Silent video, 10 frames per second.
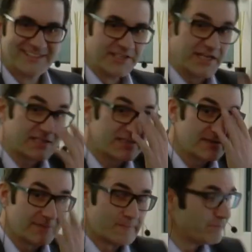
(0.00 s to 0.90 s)
Nix.
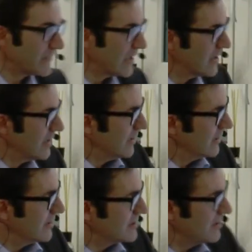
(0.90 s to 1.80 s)

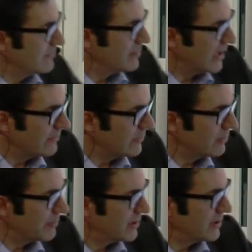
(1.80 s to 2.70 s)
Die sieben bleiben
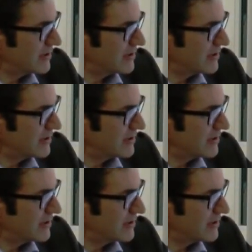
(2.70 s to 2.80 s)
übrig,